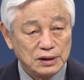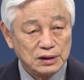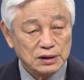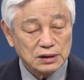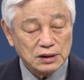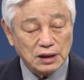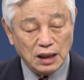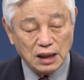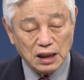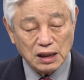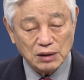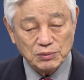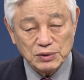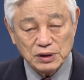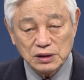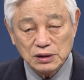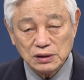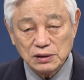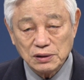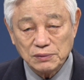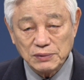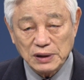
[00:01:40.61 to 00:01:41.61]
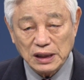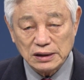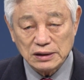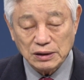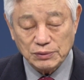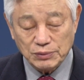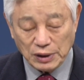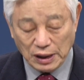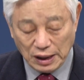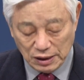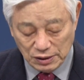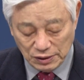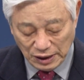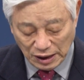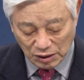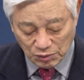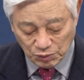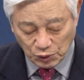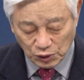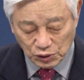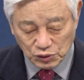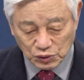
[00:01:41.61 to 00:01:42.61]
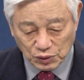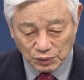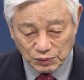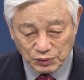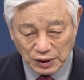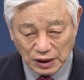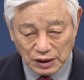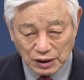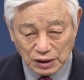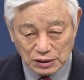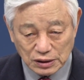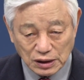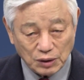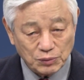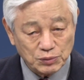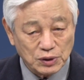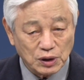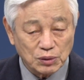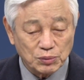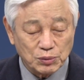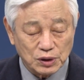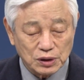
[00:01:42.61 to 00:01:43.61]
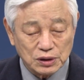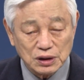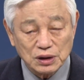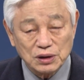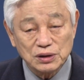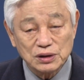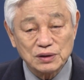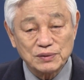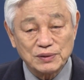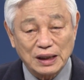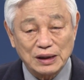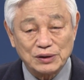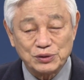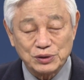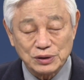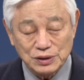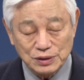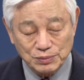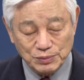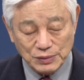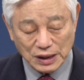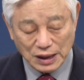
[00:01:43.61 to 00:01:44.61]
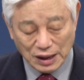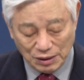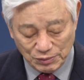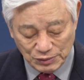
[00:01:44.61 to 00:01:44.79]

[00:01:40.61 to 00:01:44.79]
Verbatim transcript: 사람이 거듭나지 않으면 하늘나볼수 없다니까 사람들은 뭐 어떻게 거듭날 수 있습니까?